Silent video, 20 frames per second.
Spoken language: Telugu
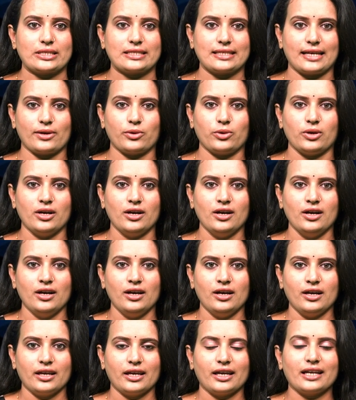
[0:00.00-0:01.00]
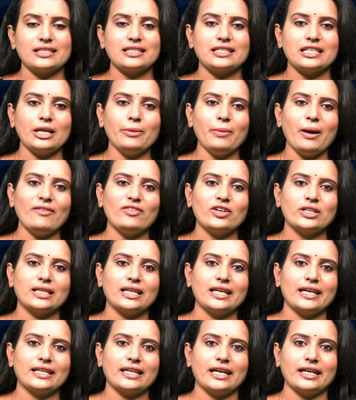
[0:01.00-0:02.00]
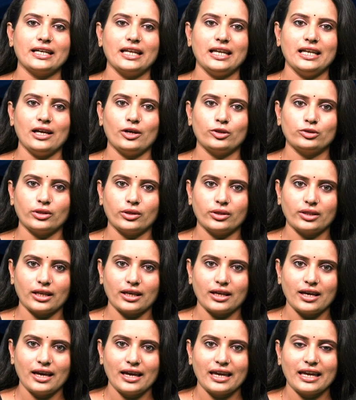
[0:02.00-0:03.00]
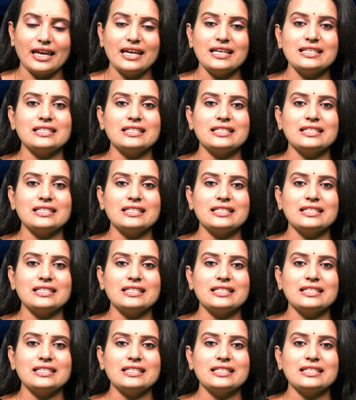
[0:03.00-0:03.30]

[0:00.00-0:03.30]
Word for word: చేశారు ఇక సినిమా విడుదలై రెండేళ్ళు అవుతోంది ఈ